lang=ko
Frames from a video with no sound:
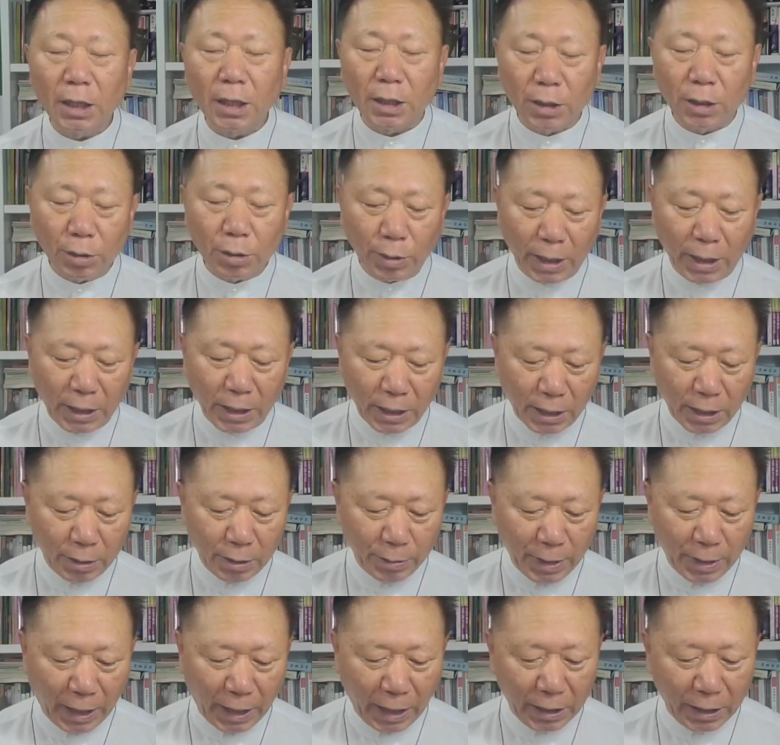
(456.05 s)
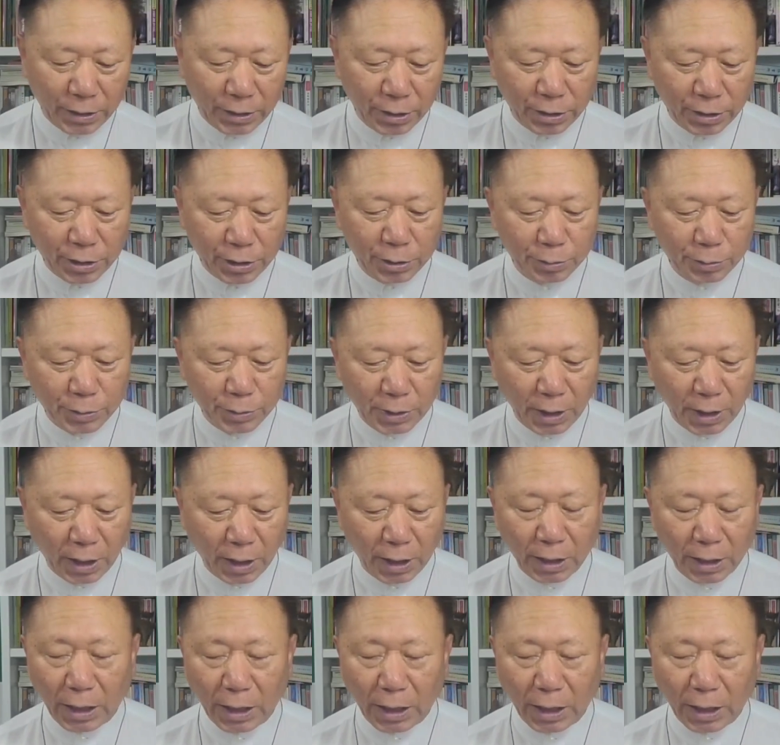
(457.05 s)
그리고 하나님의 아들이십니다.